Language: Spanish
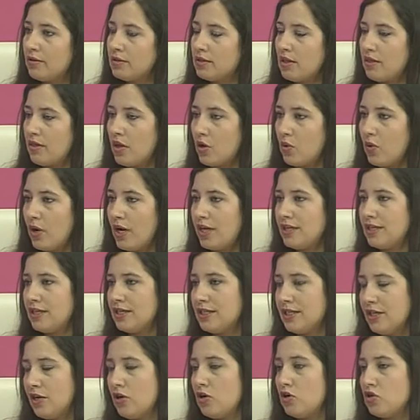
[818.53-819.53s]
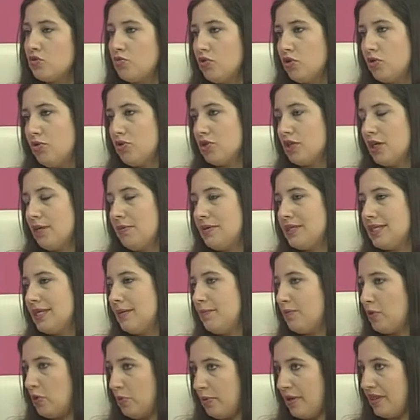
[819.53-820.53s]
Es decir, ¿cuáles han sido los motivos que más han
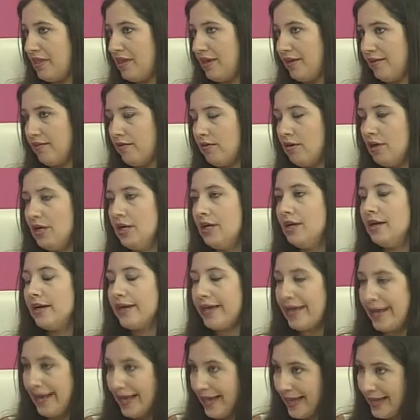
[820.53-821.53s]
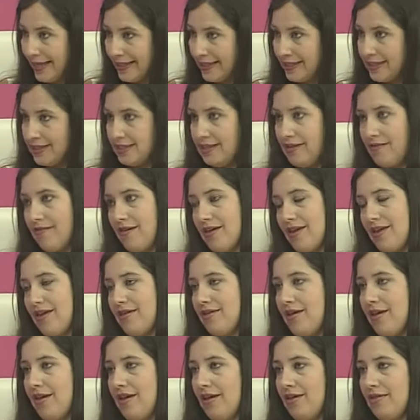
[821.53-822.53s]
propiciado que la gente se vaya
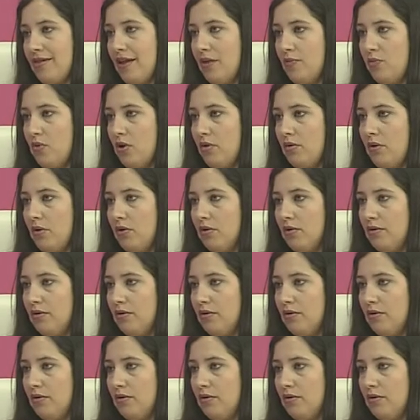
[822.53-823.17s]
del pueblo?